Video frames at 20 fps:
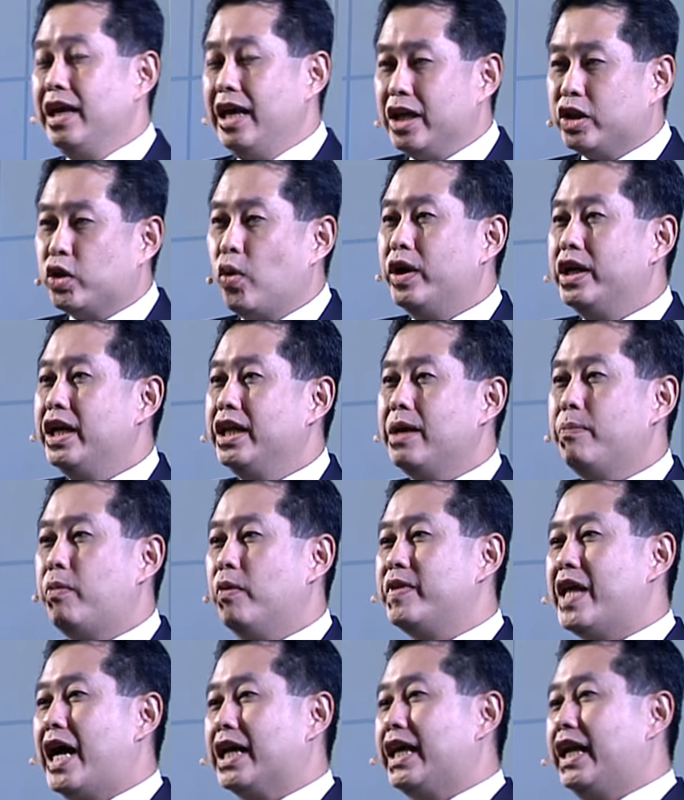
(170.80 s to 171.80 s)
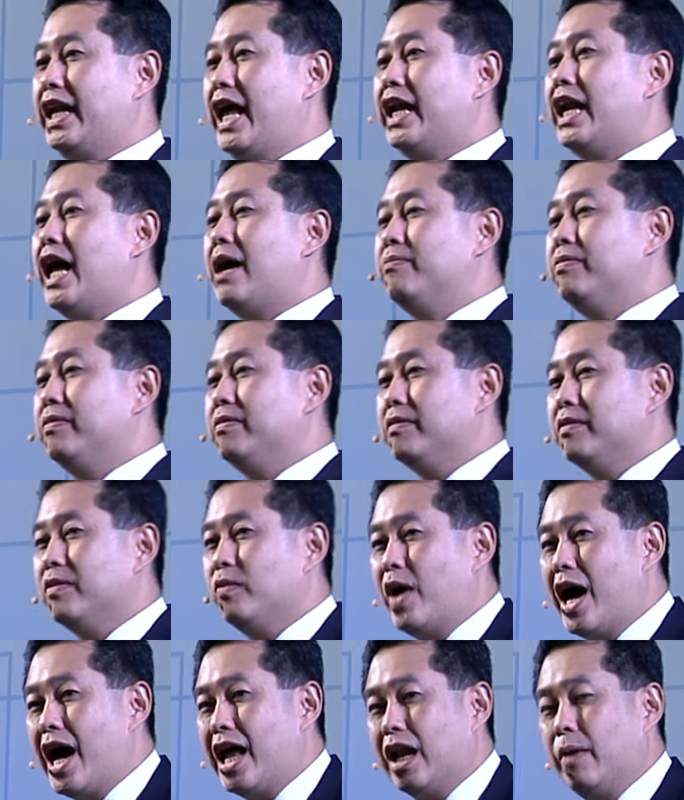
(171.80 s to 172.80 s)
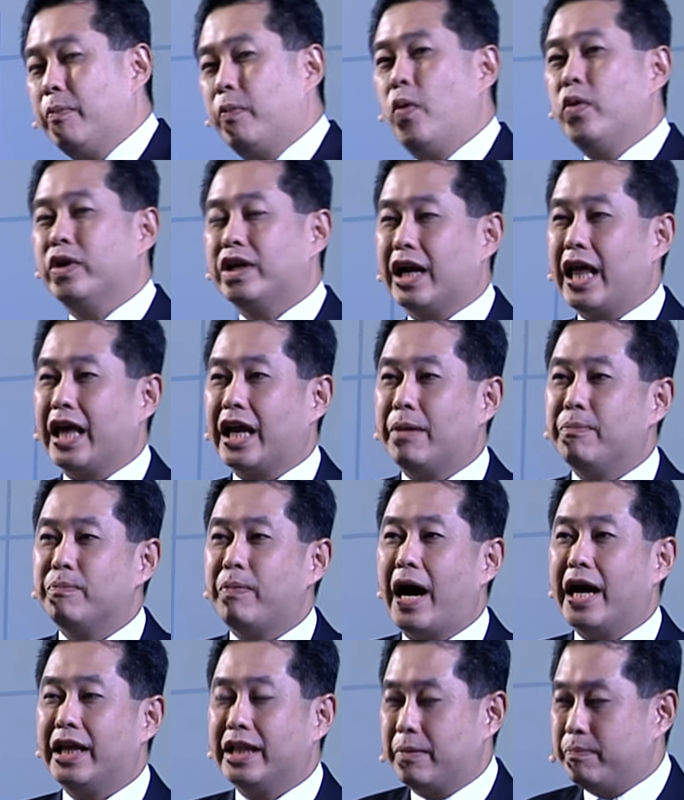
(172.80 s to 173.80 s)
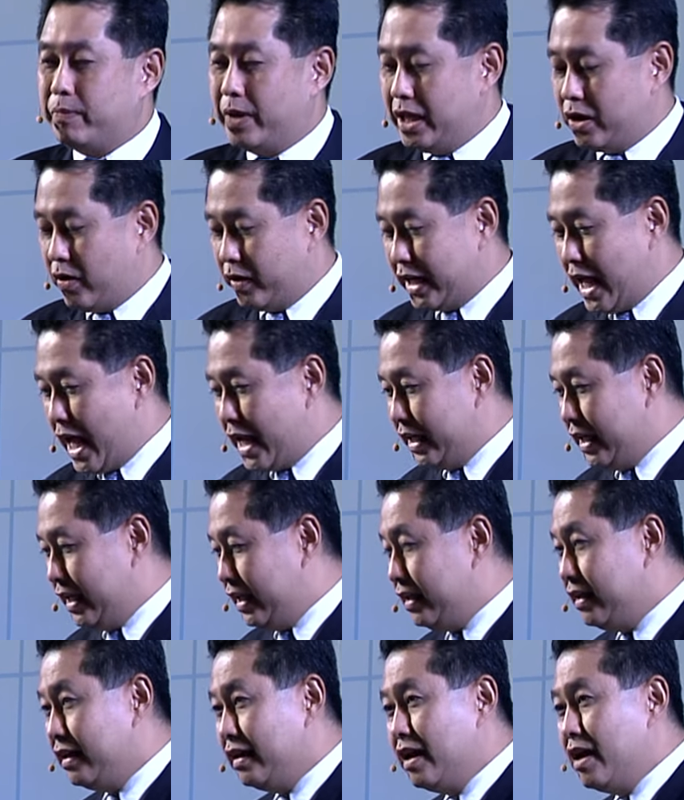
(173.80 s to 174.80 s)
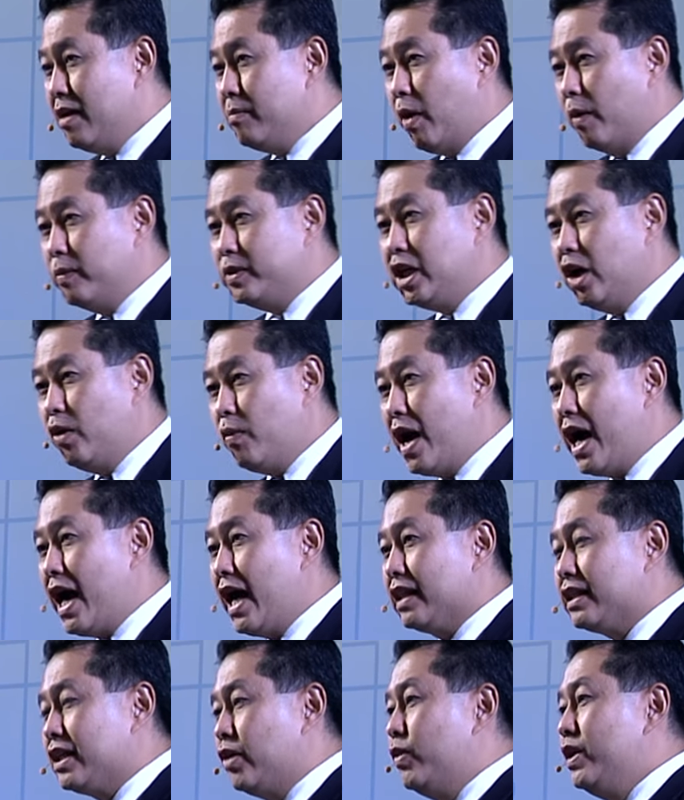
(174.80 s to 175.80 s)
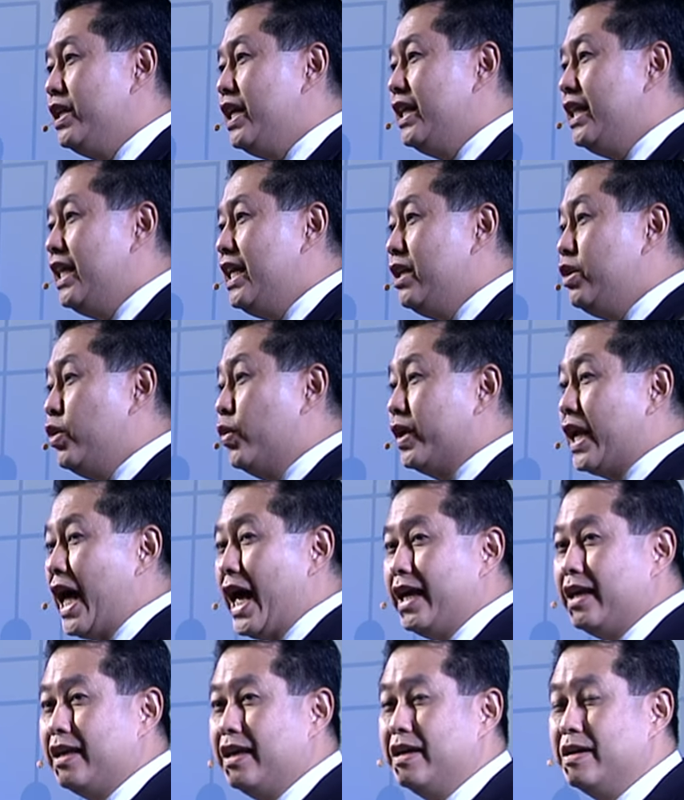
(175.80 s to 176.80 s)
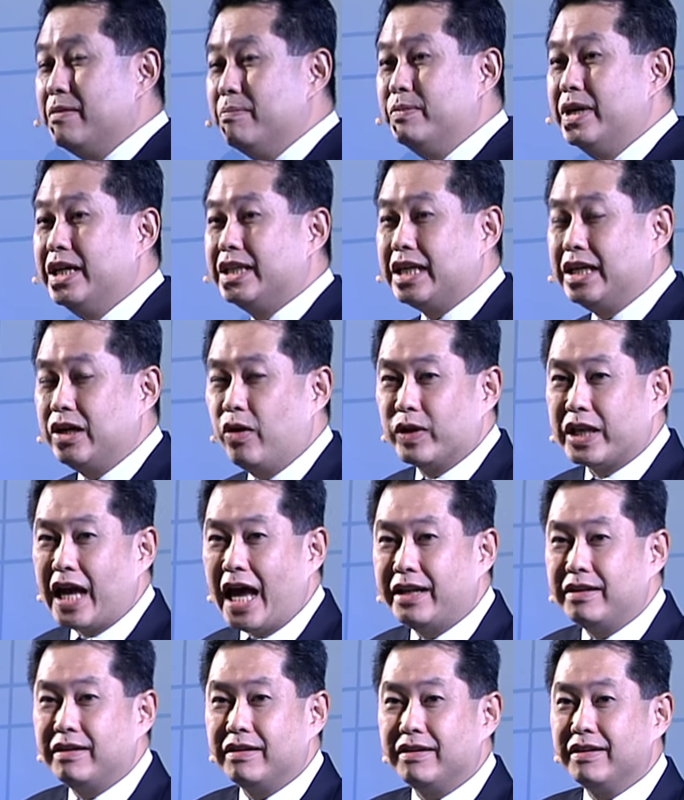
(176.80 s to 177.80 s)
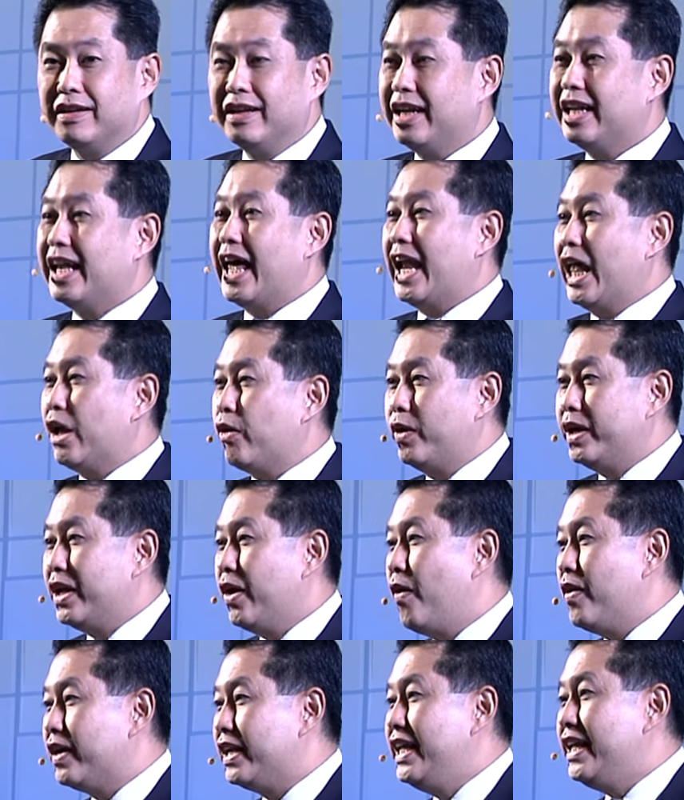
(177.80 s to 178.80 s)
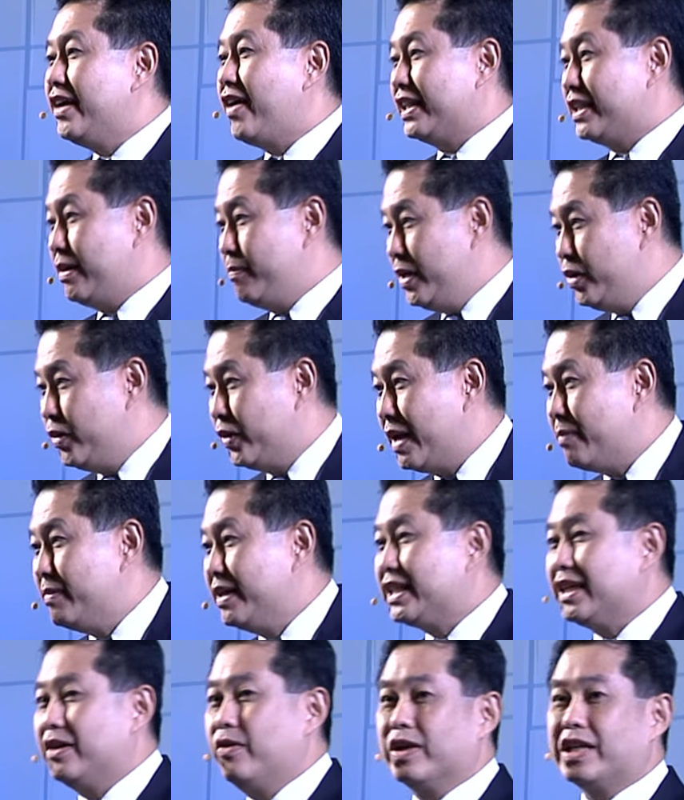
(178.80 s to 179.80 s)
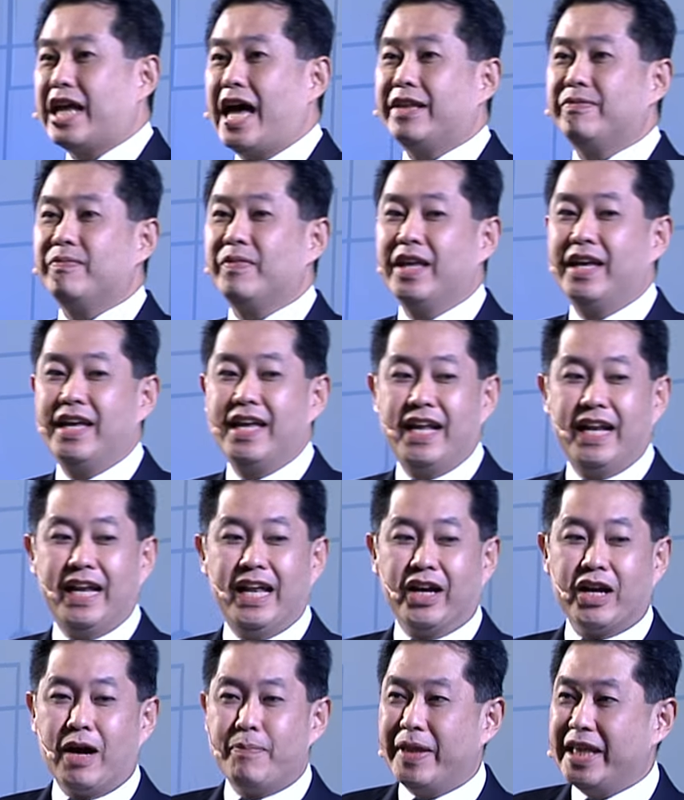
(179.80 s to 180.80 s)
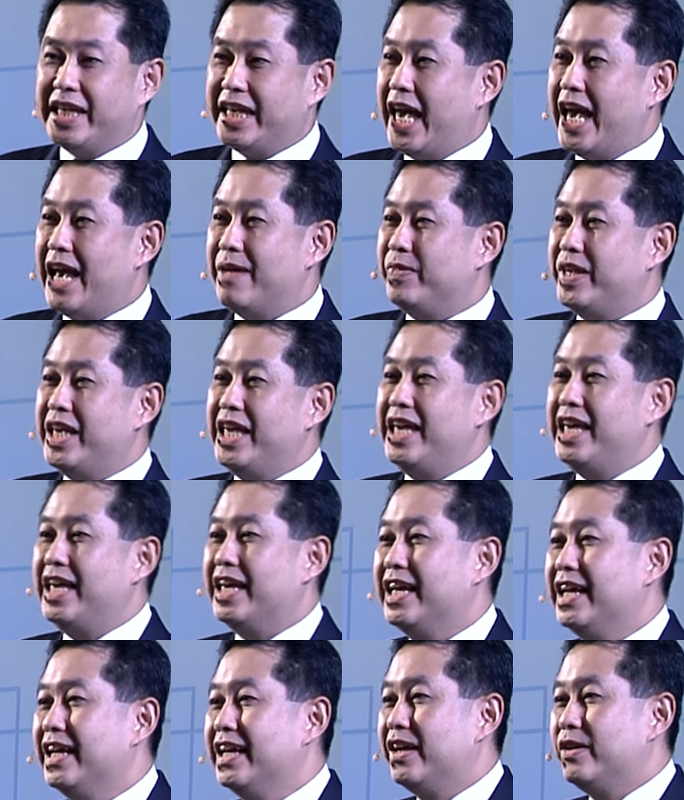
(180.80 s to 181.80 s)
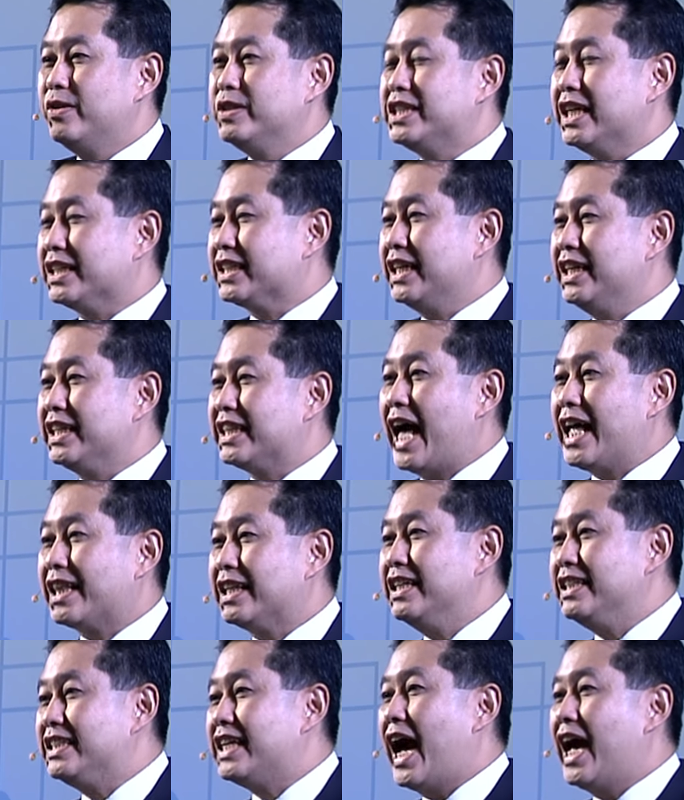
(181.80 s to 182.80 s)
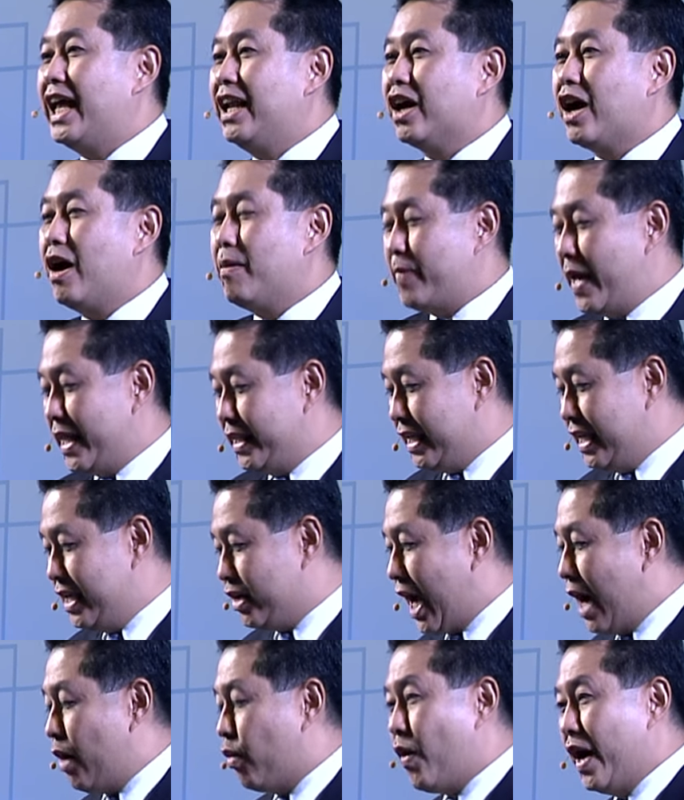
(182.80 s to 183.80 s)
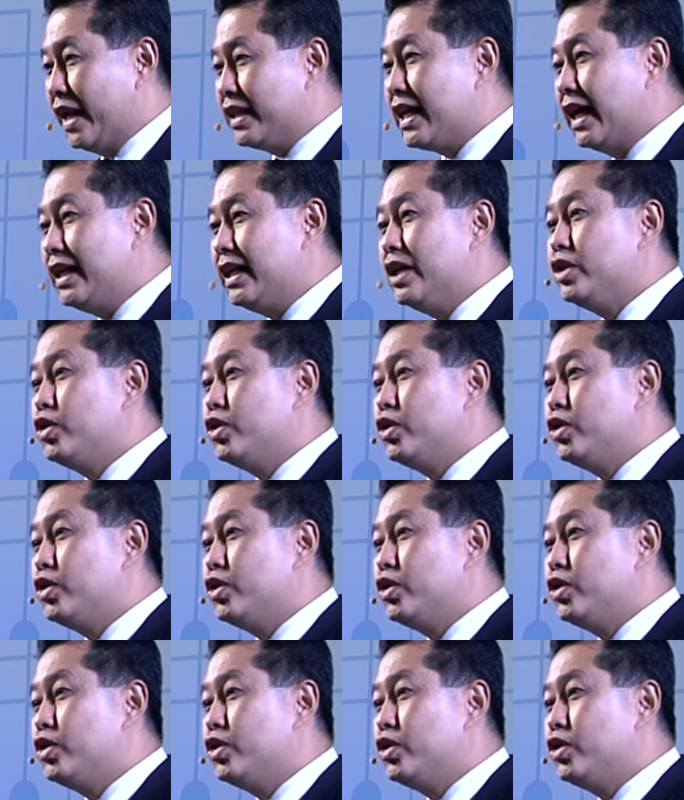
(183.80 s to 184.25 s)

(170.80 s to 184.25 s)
อีกตัวหนึ่งที่ผมอยากจะแนะนำว่าเราพูดอะไรกันไปในปีก่อนหน้านี้ผมเชื่อว่าเทคโนโลยีนี้อยู่ในมือถือของท่านหลายๆคนในห้องนี้ก็อาจจะมีอยู่ในมือถือของท่านแล้วก็เป็นเกมที่รู้สึกตื่นตาตื่นใจแล้วก็เป็นที่กล่าวขวัญกันใน